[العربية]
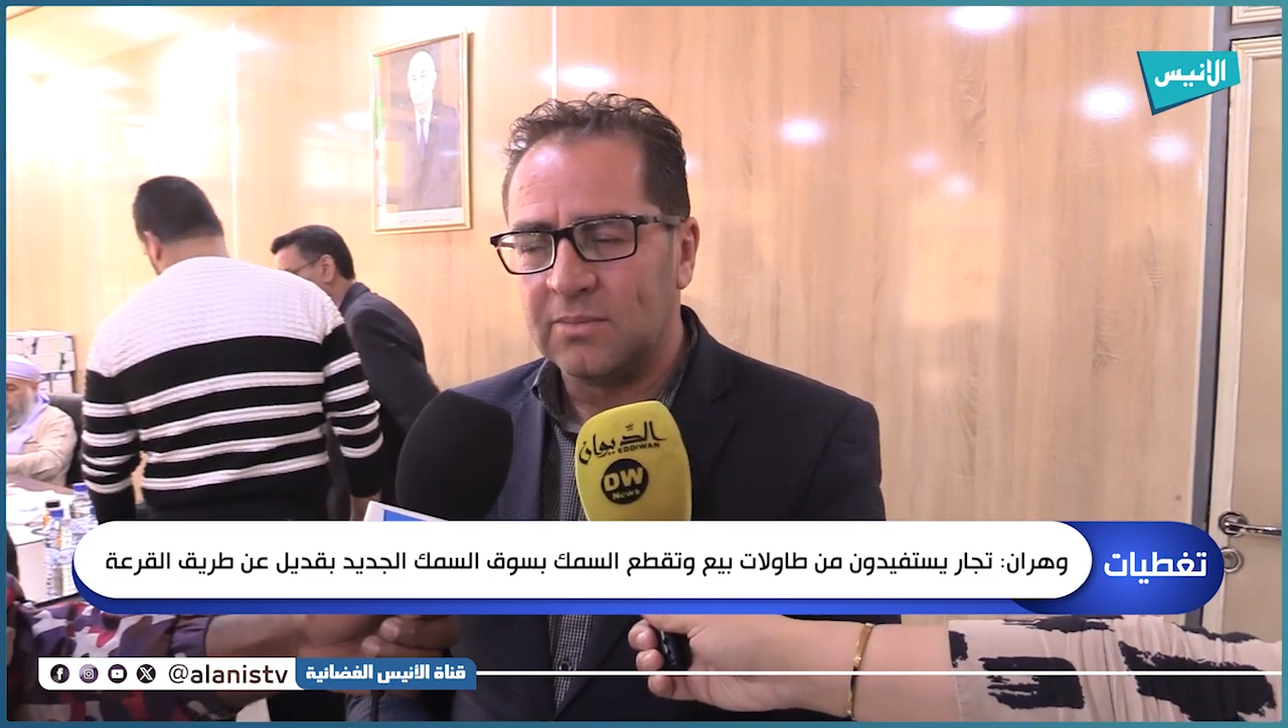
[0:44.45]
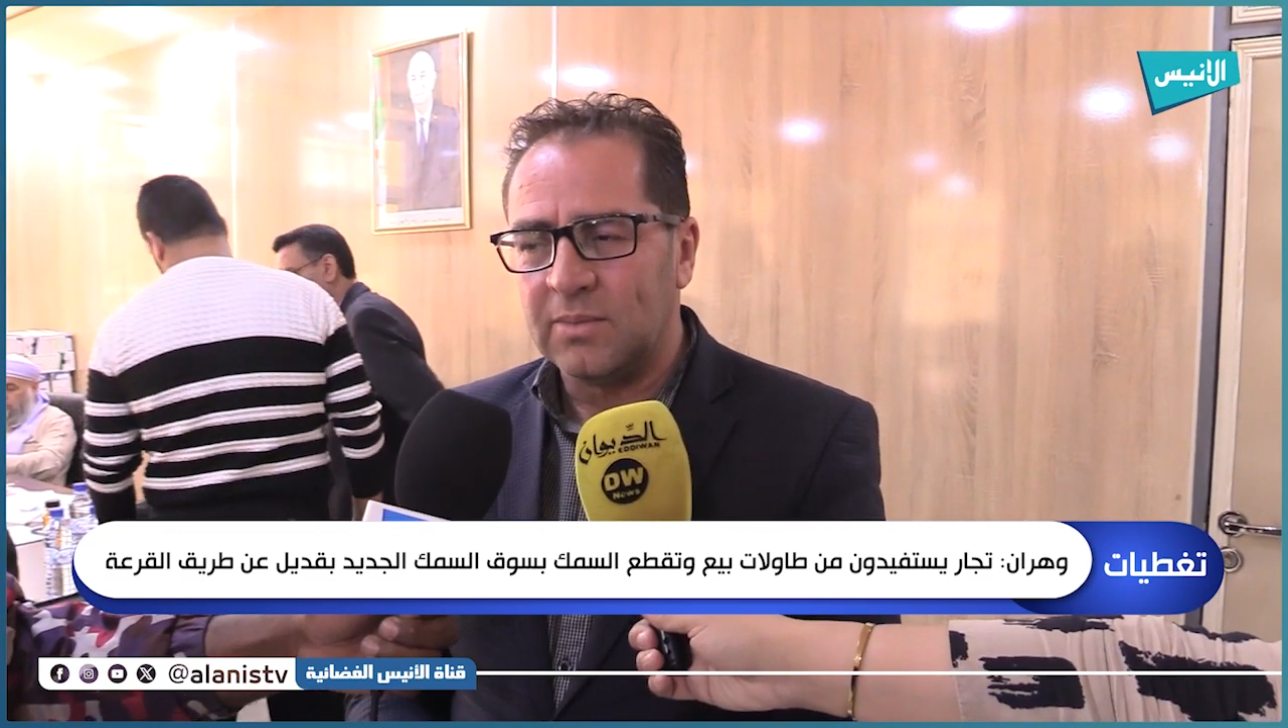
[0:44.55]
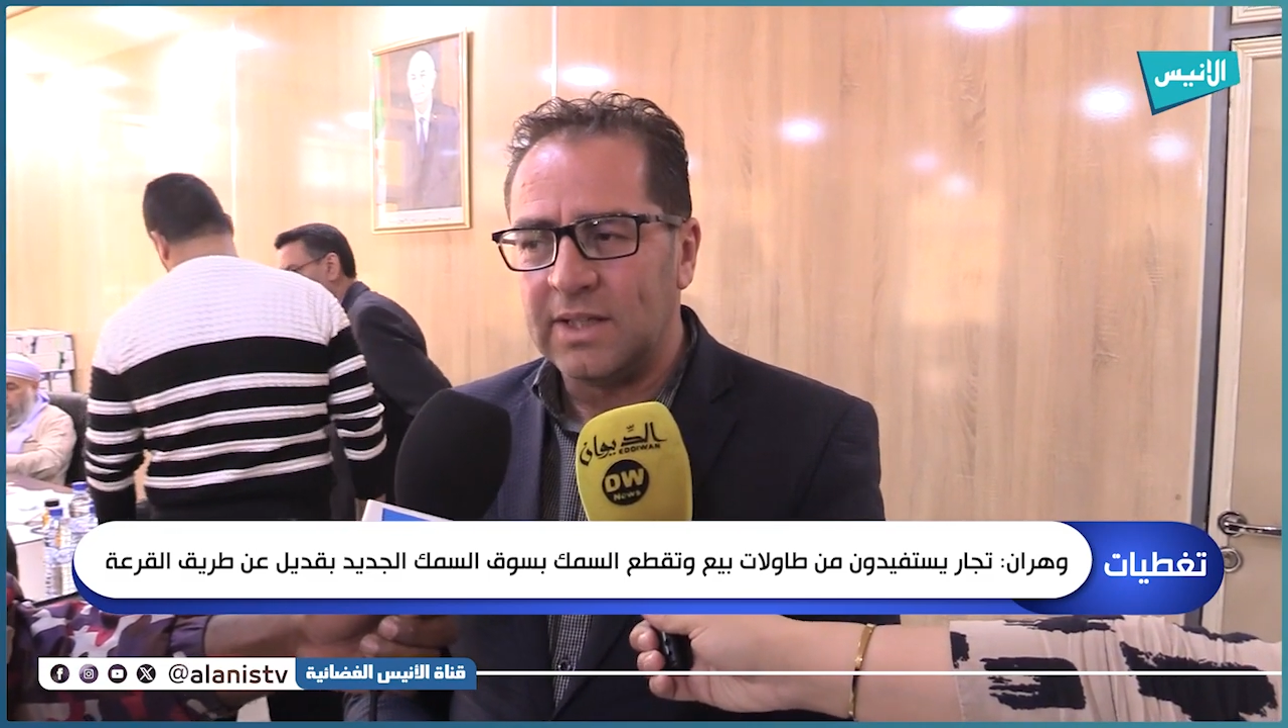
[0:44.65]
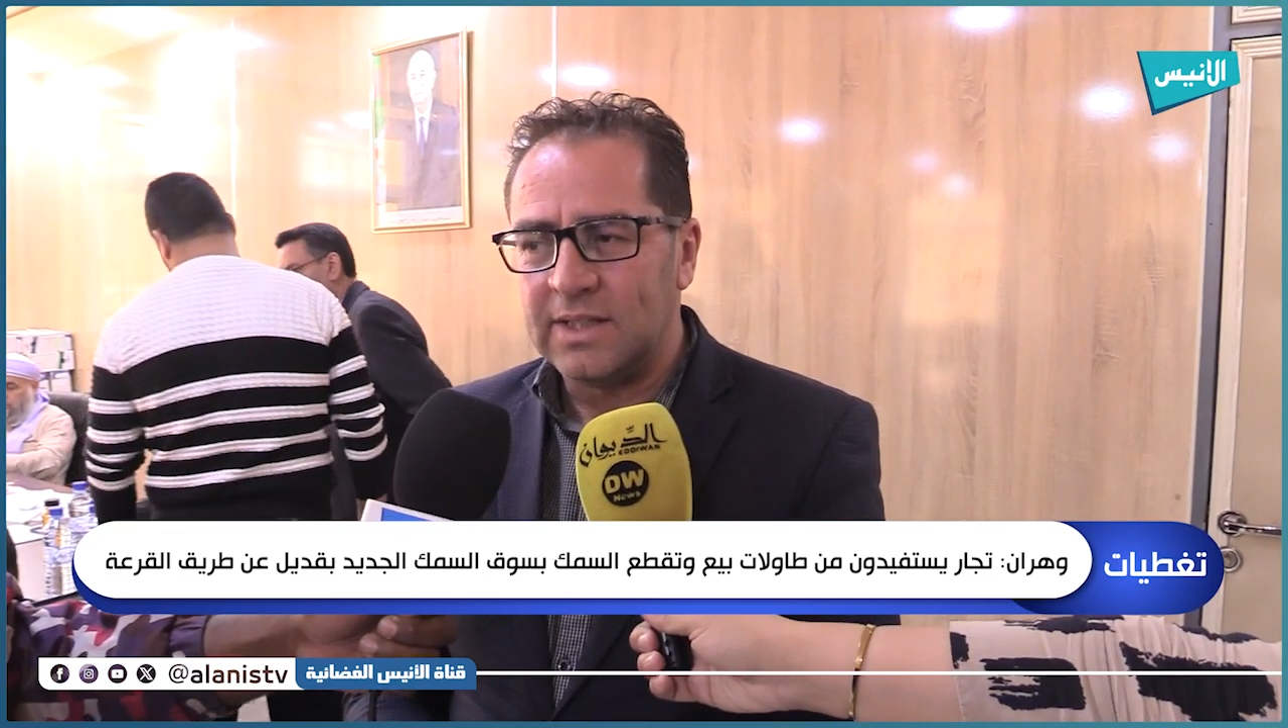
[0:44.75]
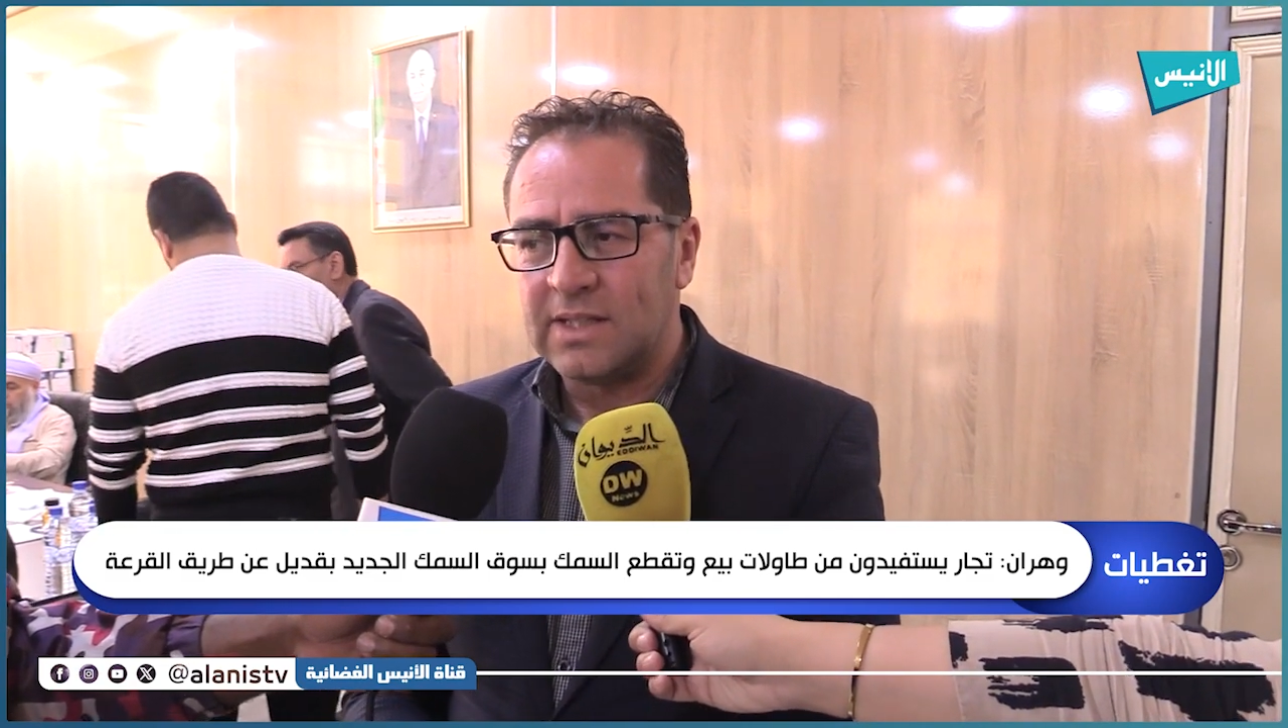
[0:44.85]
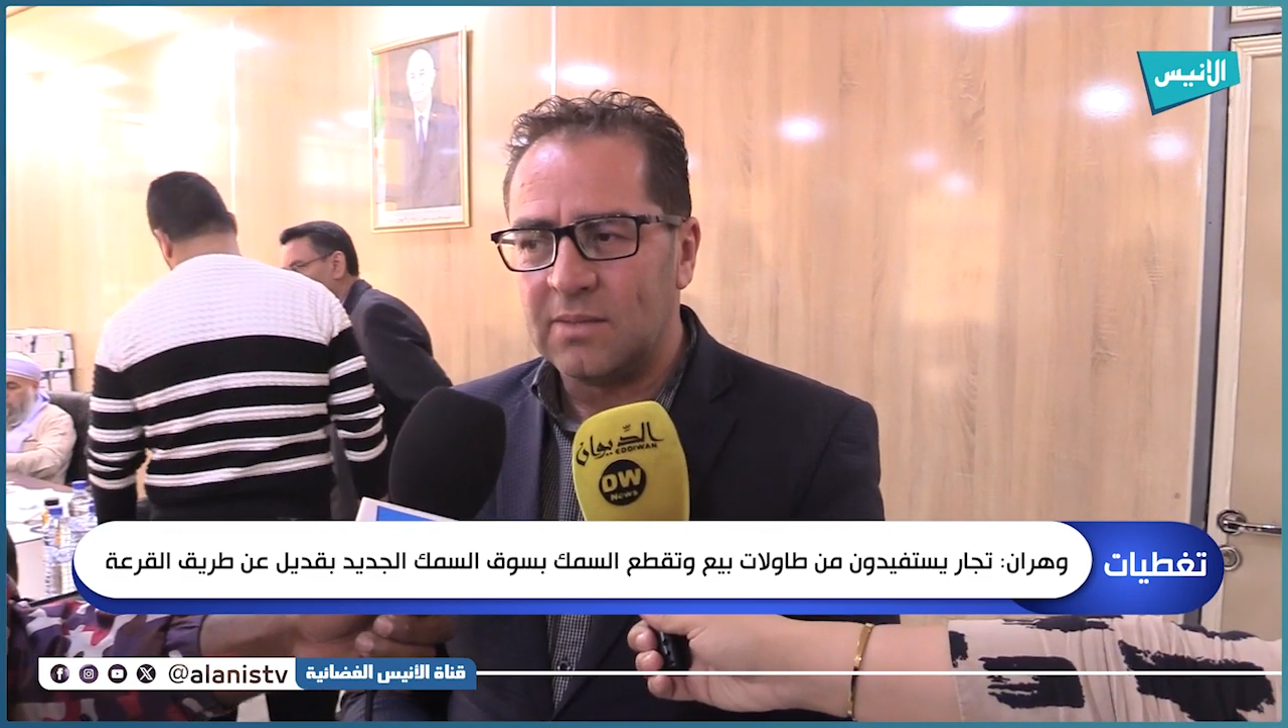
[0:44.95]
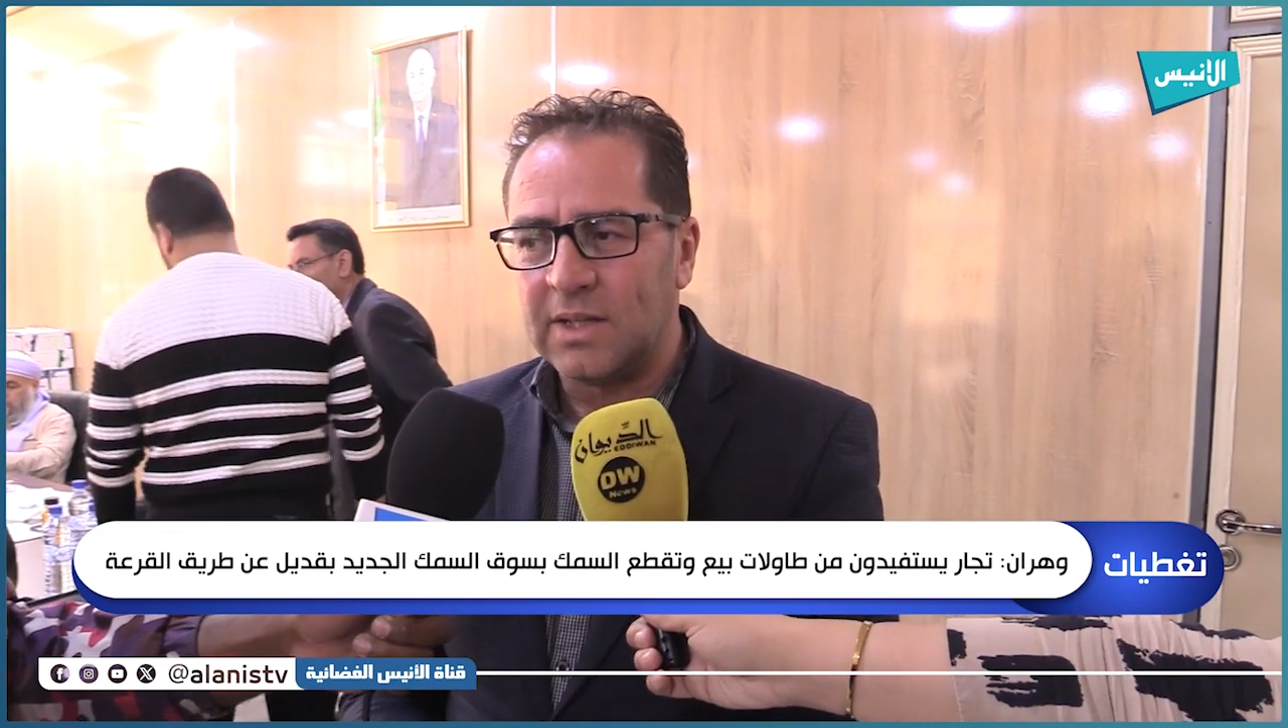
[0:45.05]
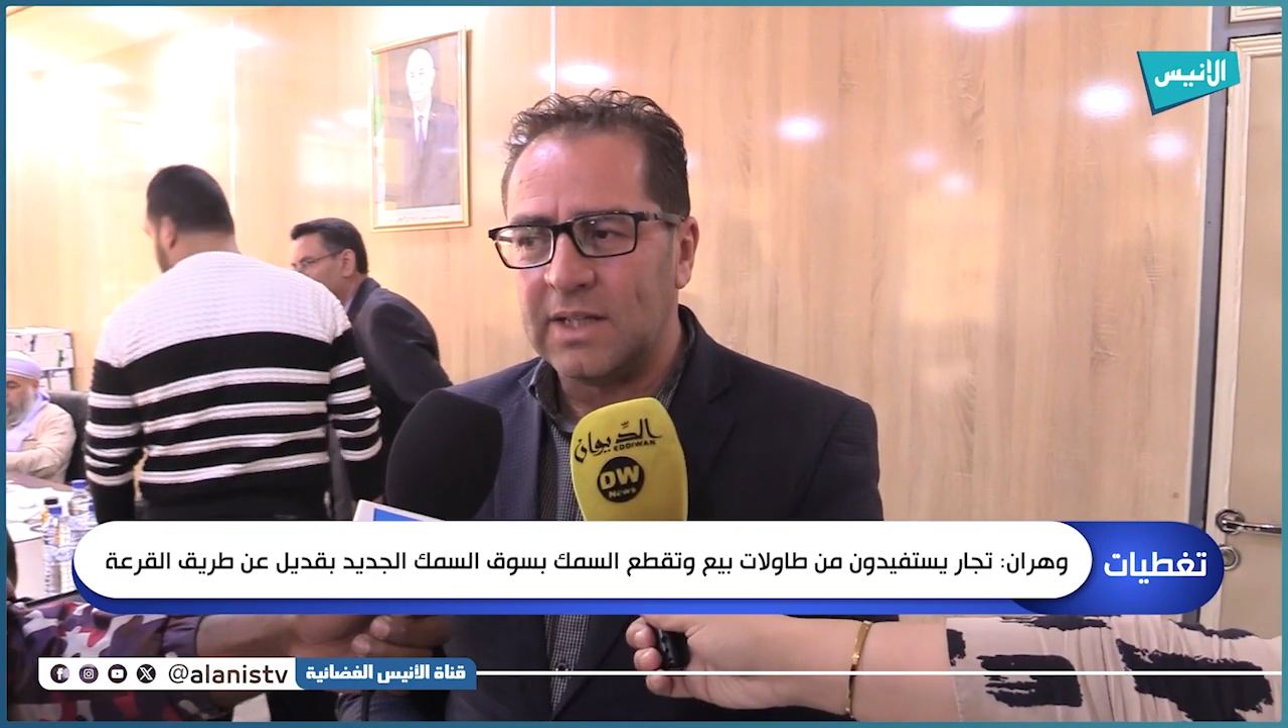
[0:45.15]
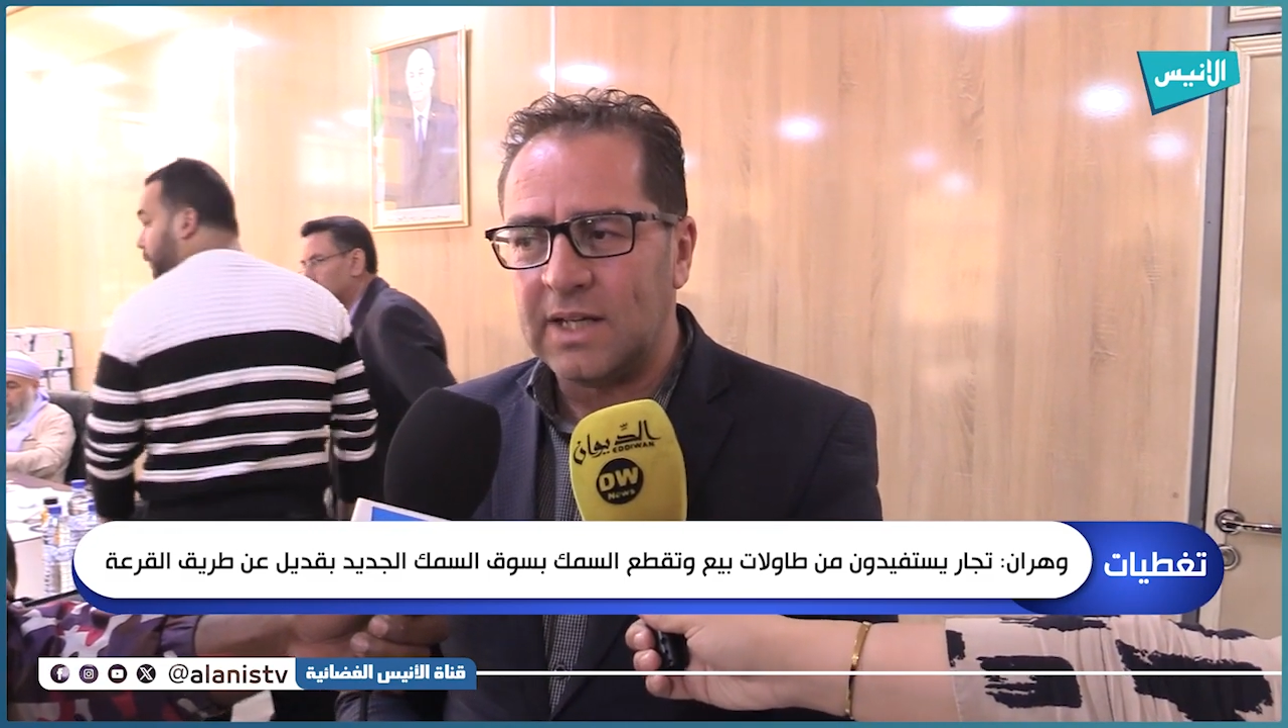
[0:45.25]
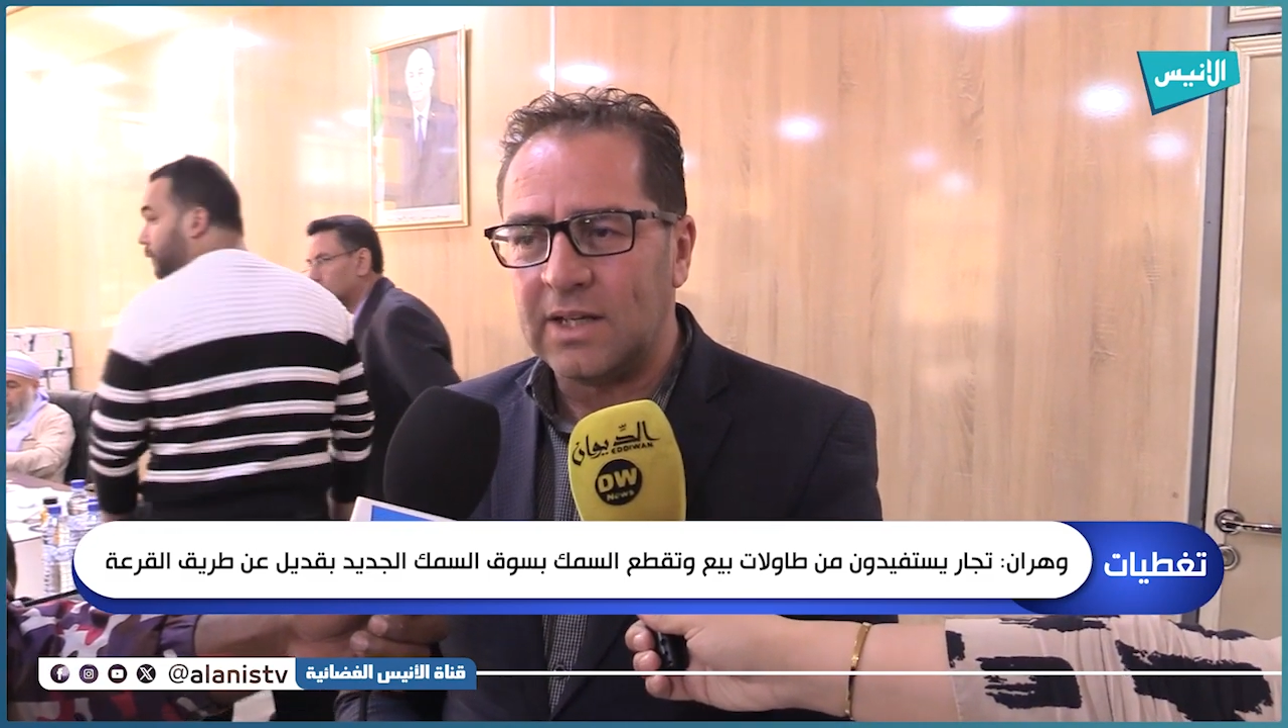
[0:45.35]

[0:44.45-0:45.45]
باقي السمك اللي